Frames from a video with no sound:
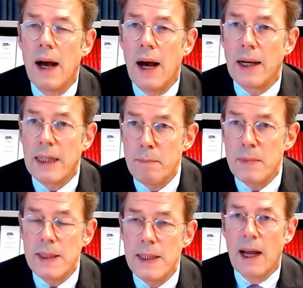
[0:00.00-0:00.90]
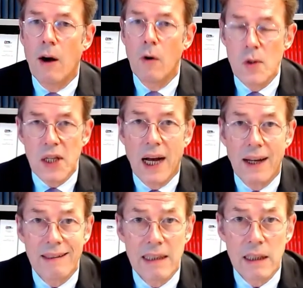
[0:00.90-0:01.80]
ergibt sich aus
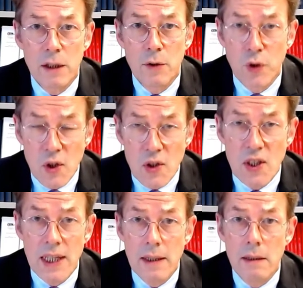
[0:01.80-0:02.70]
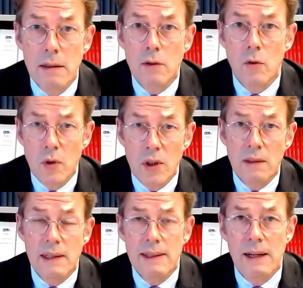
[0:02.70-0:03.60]
Artikel 14
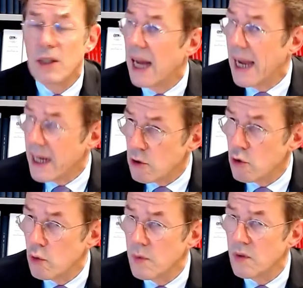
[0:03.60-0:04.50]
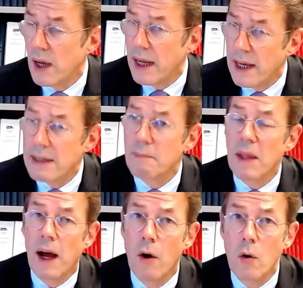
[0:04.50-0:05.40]
Grundgesetz, also der Eigentumsfreiheit,
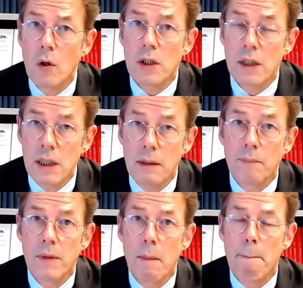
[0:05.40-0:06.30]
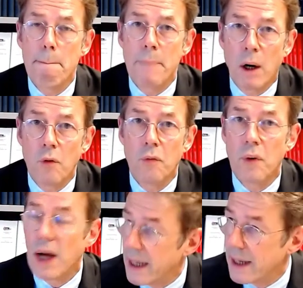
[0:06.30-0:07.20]
auch die
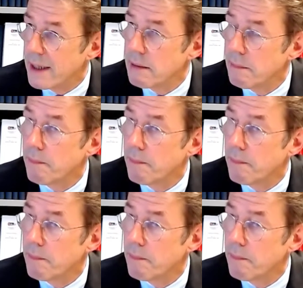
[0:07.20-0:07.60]
Baufreiheit